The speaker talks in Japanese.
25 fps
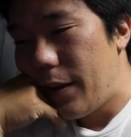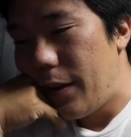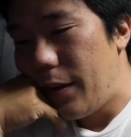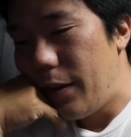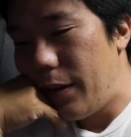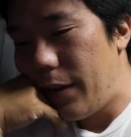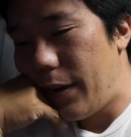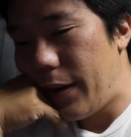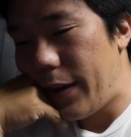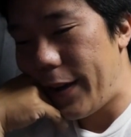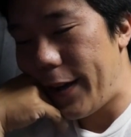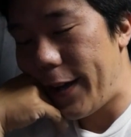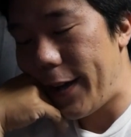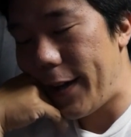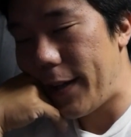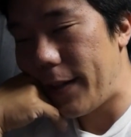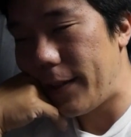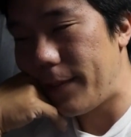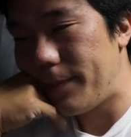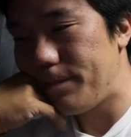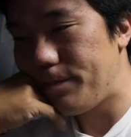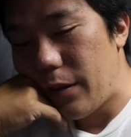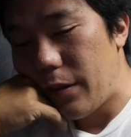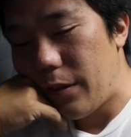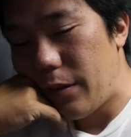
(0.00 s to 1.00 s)
あ
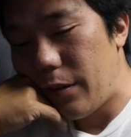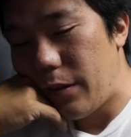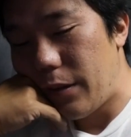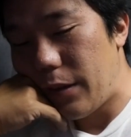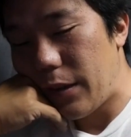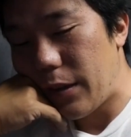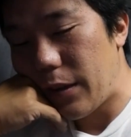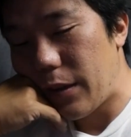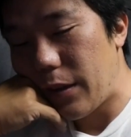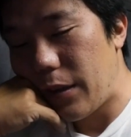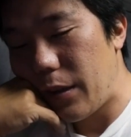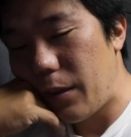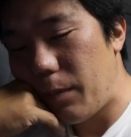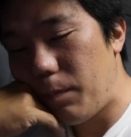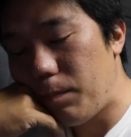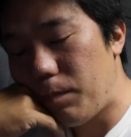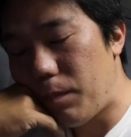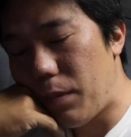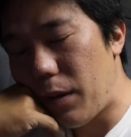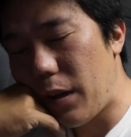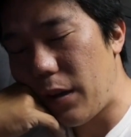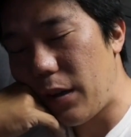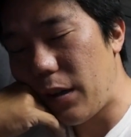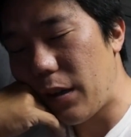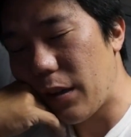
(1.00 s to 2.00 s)
お腹いっ
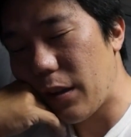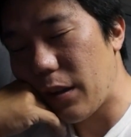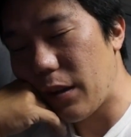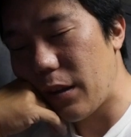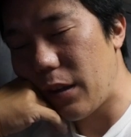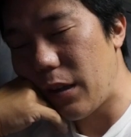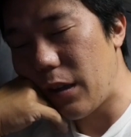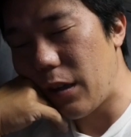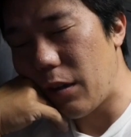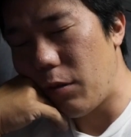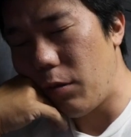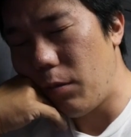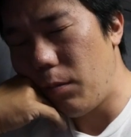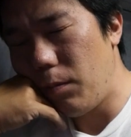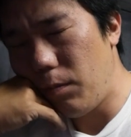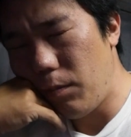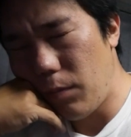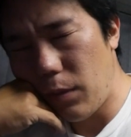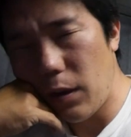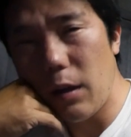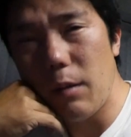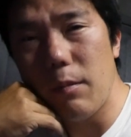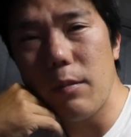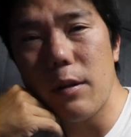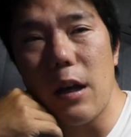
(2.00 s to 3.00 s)
ぱいになったらほん
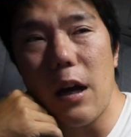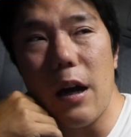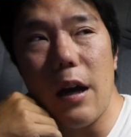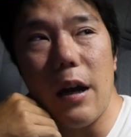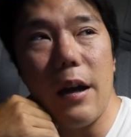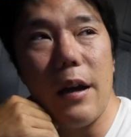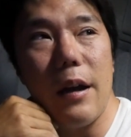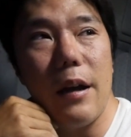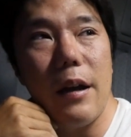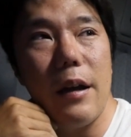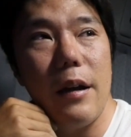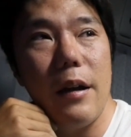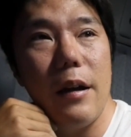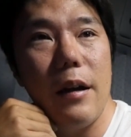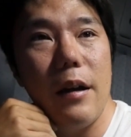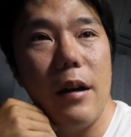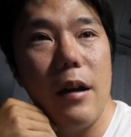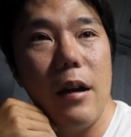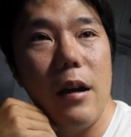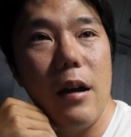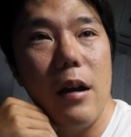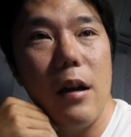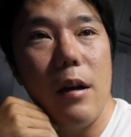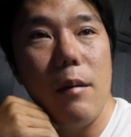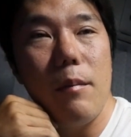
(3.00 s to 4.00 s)
ま眠たい、
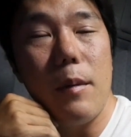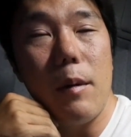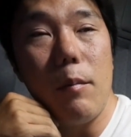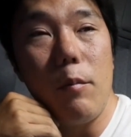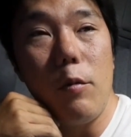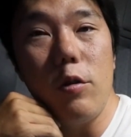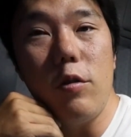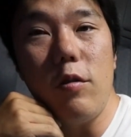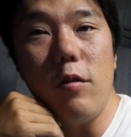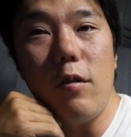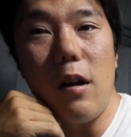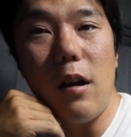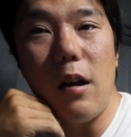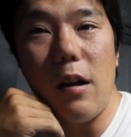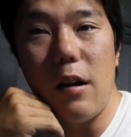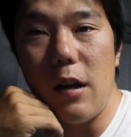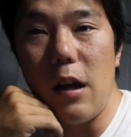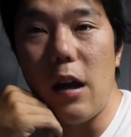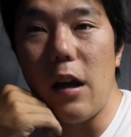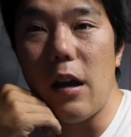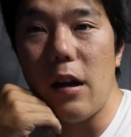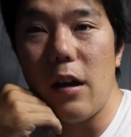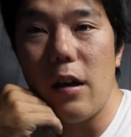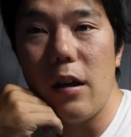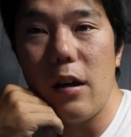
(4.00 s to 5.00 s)
まあ、元から
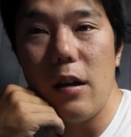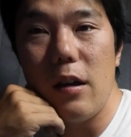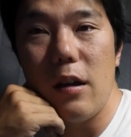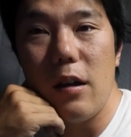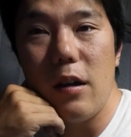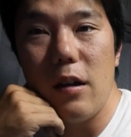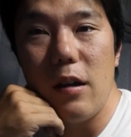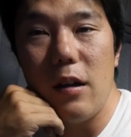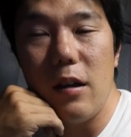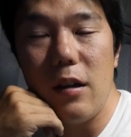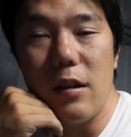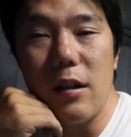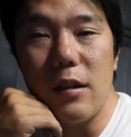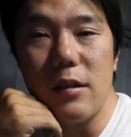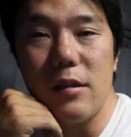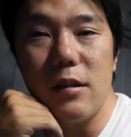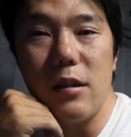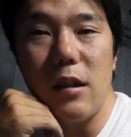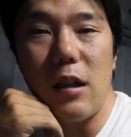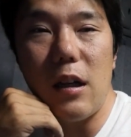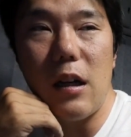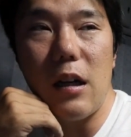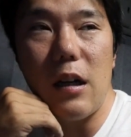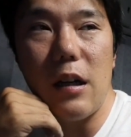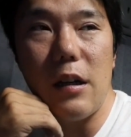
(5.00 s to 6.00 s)
ねひたす
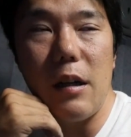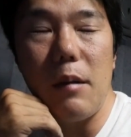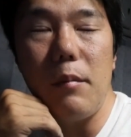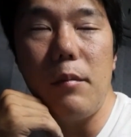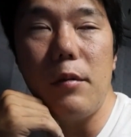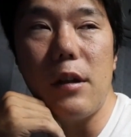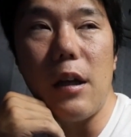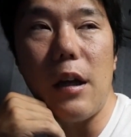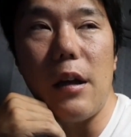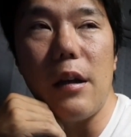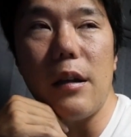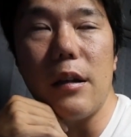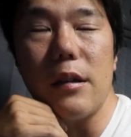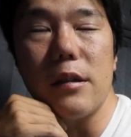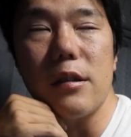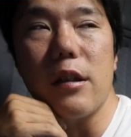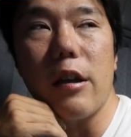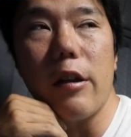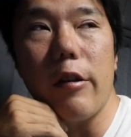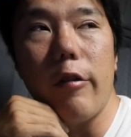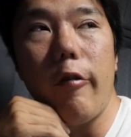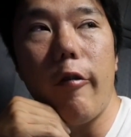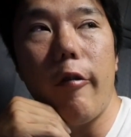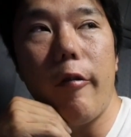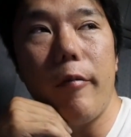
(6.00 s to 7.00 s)
ら眠たいんです
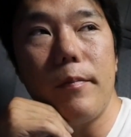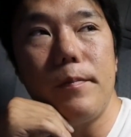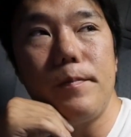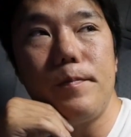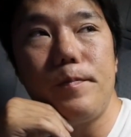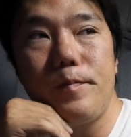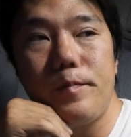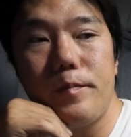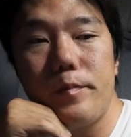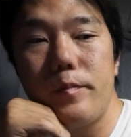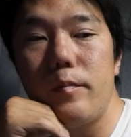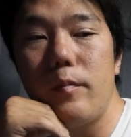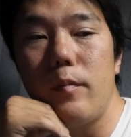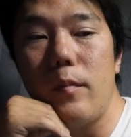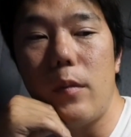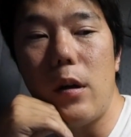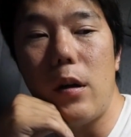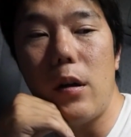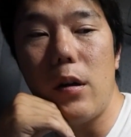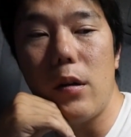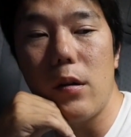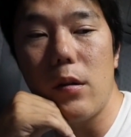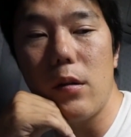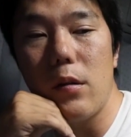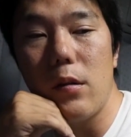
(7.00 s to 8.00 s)
けど
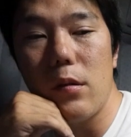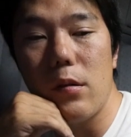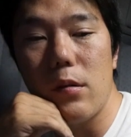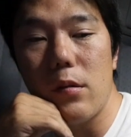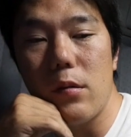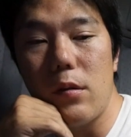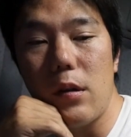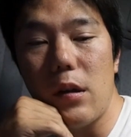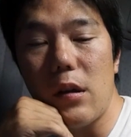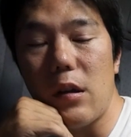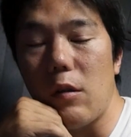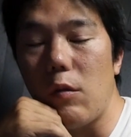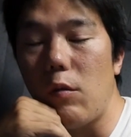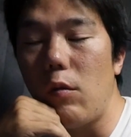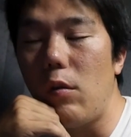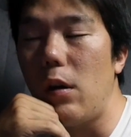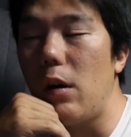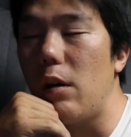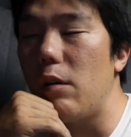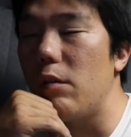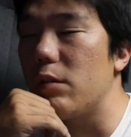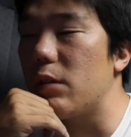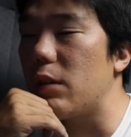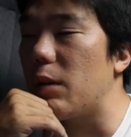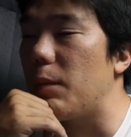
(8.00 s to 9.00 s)
まあこうやってご
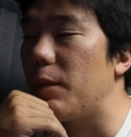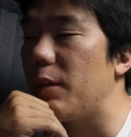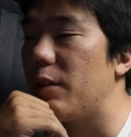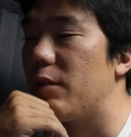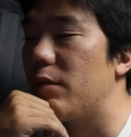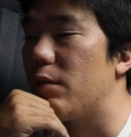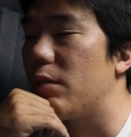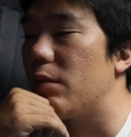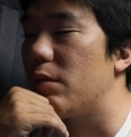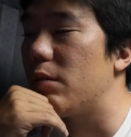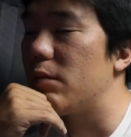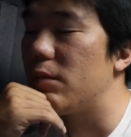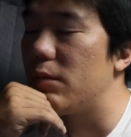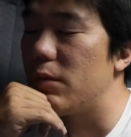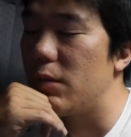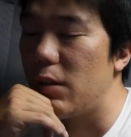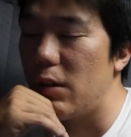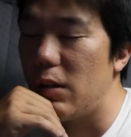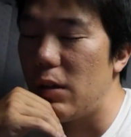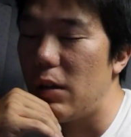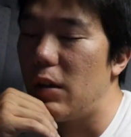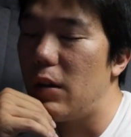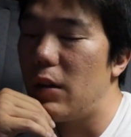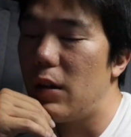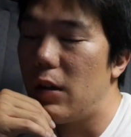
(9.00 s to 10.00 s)
飯を食べると
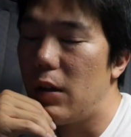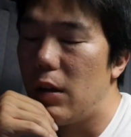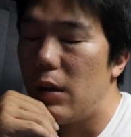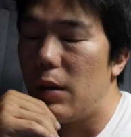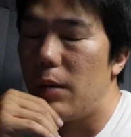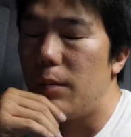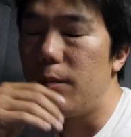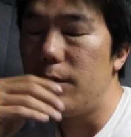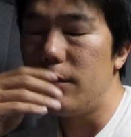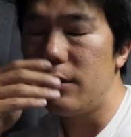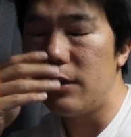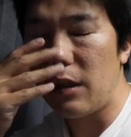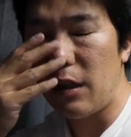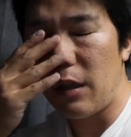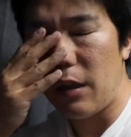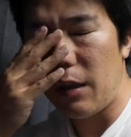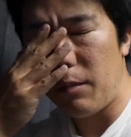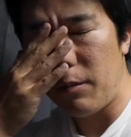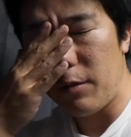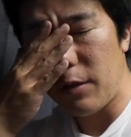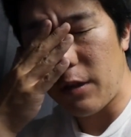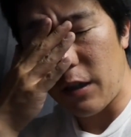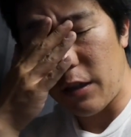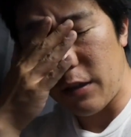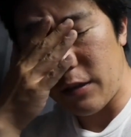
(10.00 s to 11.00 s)
めちゃ
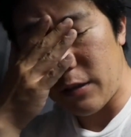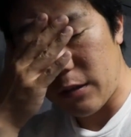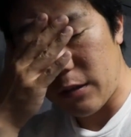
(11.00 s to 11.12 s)
眠たいっ